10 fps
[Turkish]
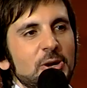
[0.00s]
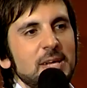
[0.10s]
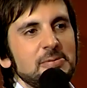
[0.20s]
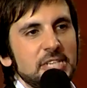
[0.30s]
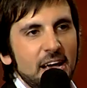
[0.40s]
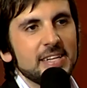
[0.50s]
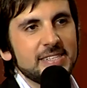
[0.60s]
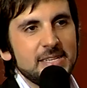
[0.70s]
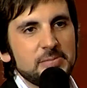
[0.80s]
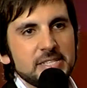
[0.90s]
şöyle bir şey
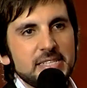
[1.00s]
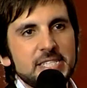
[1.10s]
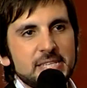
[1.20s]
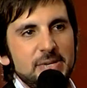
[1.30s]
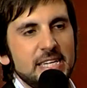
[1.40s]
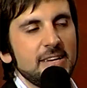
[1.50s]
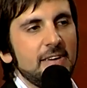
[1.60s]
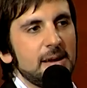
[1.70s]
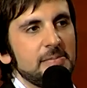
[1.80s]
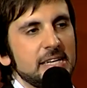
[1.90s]
anlatayım kısacık
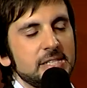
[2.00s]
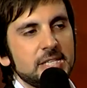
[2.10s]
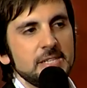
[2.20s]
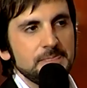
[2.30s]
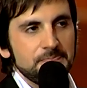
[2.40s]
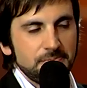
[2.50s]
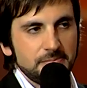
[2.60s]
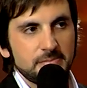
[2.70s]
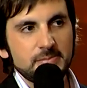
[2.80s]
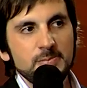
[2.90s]
bilgi vermek için.
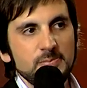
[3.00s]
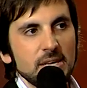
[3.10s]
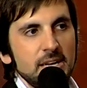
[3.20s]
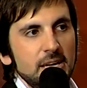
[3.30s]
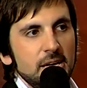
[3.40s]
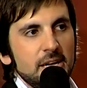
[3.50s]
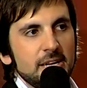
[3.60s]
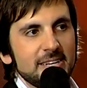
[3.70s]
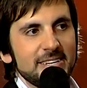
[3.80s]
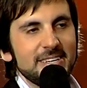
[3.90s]

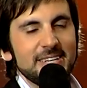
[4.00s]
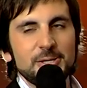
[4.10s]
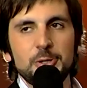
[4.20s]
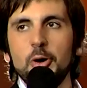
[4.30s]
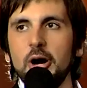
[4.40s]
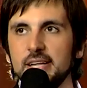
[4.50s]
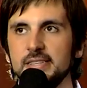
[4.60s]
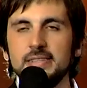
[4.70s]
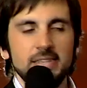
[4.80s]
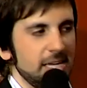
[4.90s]
Ee,
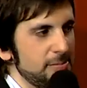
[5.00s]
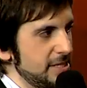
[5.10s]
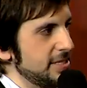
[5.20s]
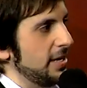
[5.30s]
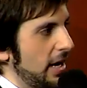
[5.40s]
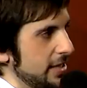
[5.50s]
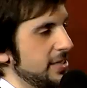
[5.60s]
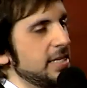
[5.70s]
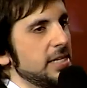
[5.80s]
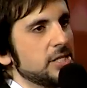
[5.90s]
Johan'la biz
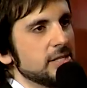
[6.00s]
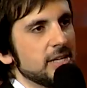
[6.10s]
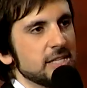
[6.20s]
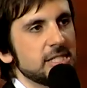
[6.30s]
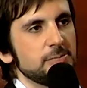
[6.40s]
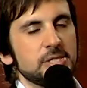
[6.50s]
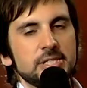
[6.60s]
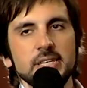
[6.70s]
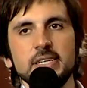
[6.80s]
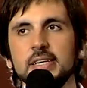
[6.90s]
hadise için
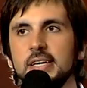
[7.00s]
tanışmıştık.